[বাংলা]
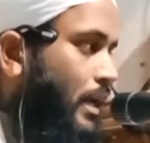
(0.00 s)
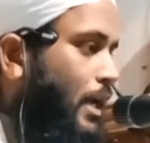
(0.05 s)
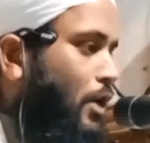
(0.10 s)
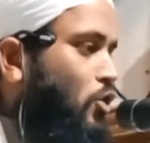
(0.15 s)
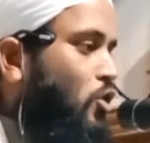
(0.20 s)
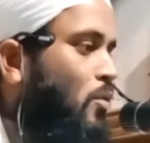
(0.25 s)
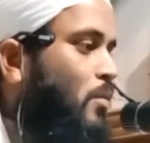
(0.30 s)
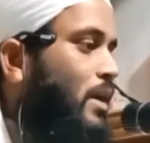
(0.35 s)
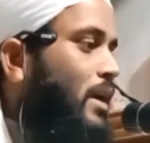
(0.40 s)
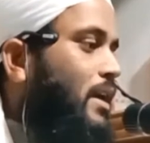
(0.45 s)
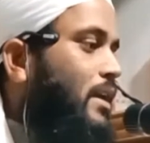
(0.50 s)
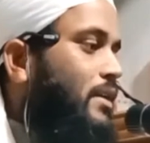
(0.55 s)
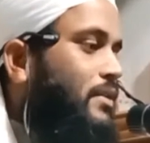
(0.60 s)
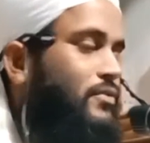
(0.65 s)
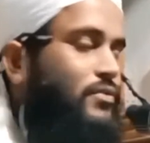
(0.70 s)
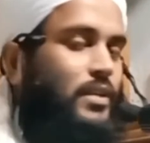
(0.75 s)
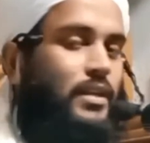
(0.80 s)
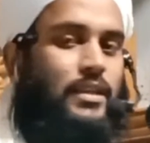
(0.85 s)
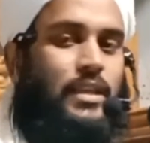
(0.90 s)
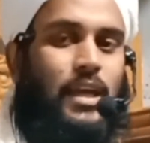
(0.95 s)
এই সময়ে
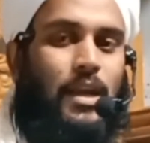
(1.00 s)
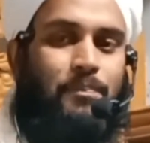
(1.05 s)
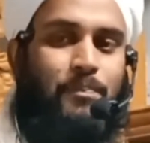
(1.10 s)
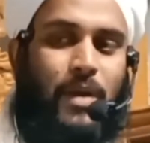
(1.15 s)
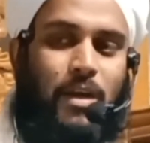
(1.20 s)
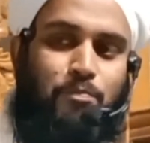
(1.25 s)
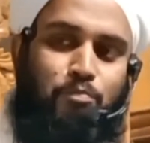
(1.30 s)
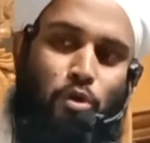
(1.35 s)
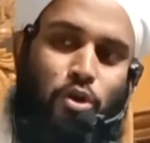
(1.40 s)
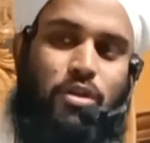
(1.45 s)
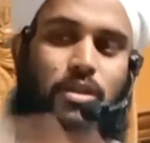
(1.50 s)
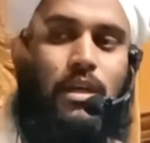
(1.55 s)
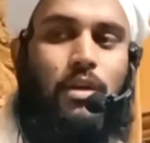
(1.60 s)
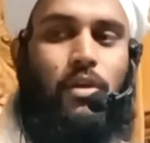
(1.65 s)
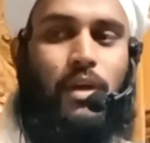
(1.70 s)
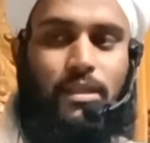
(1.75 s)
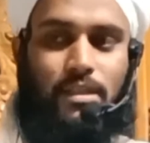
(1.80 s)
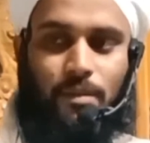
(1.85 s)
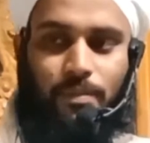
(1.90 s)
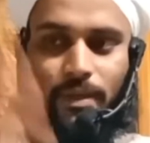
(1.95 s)
স্ত্রীদের পেট পরিষ্কার
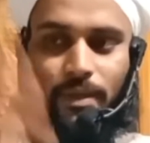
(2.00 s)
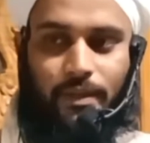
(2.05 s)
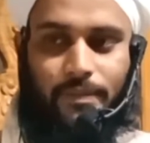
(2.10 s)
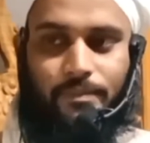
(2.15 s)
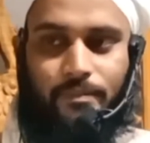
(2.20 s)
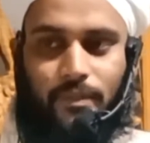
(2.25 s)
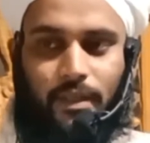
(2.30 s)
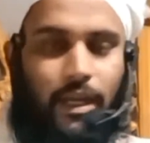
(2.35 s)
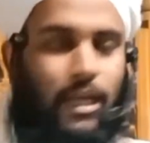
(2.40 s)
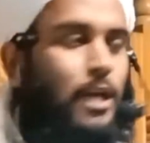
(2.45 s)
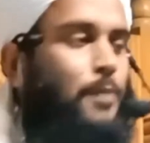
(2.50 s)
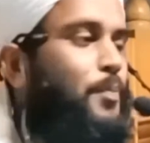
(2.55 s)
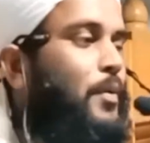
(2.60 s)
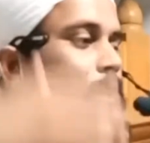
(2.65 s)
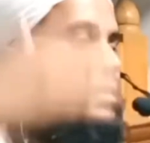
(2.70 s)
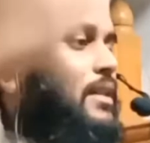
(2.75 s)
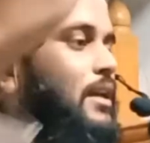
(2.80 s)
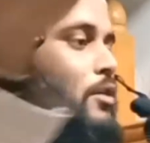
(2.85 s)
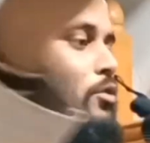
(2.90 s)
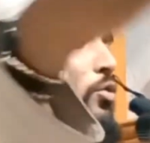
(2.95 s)
হয়ে যাবে
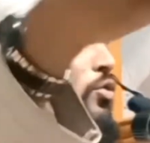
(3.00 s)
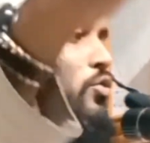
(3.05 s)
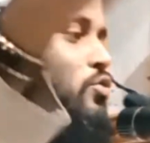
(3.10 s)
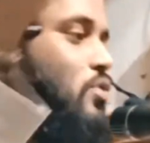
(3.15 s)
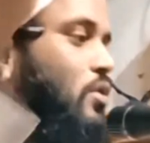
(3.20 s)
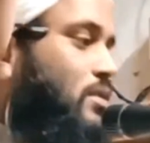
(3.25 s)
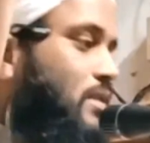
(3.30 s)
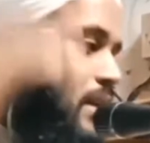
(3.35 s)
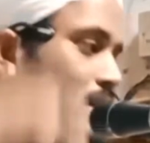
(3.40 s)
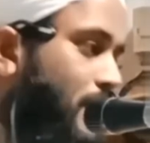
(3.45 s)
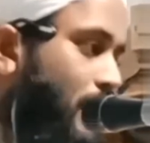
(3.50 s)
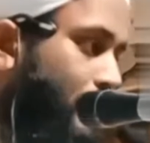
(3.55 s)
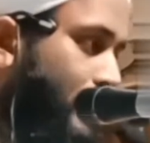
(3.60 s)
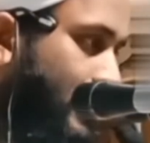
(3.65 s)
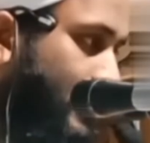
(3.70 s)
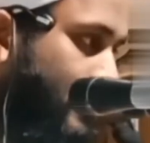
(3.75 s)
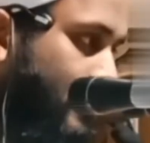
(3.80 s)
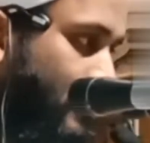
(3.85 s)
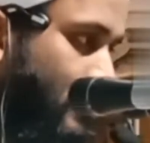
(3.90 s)
এরপরে তারা নতুন সংসারে যাবে